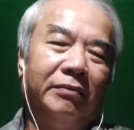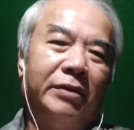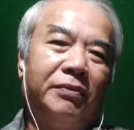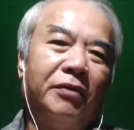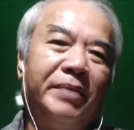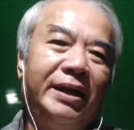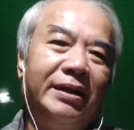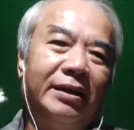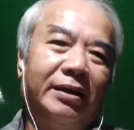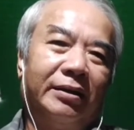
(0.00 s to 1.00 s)
metformin
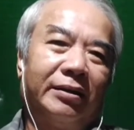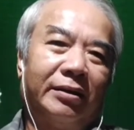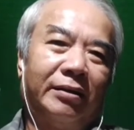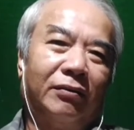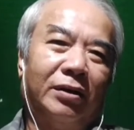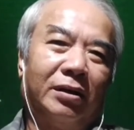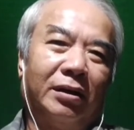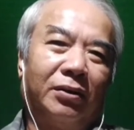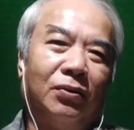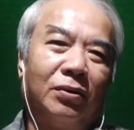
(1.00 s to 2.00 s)
gì đó hoặc
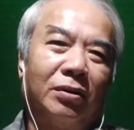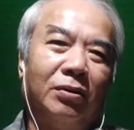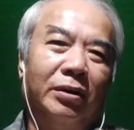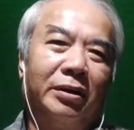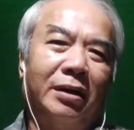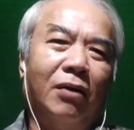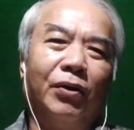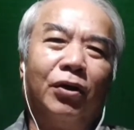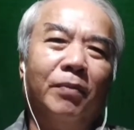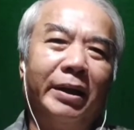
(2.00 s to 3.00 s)
là thuốc của
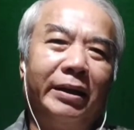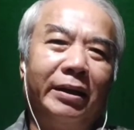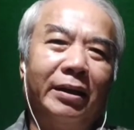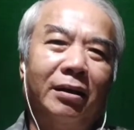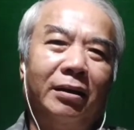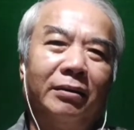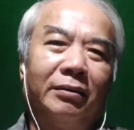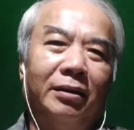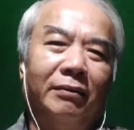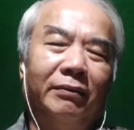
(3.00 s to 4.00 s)
nội của mình thôi
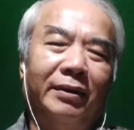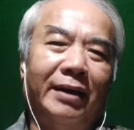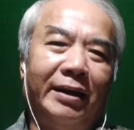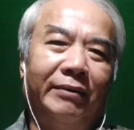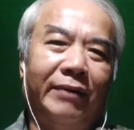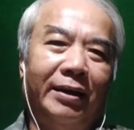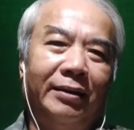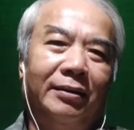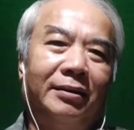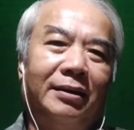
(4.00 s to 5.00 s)
là, là ăn
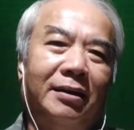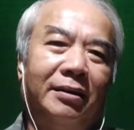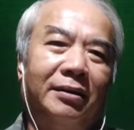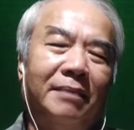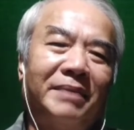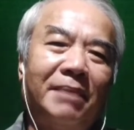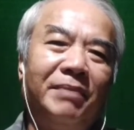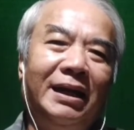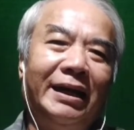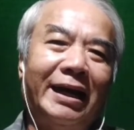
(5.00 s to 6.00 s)
khoảng 500 ờ,
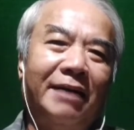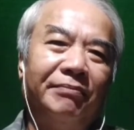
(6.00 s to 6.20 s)
mg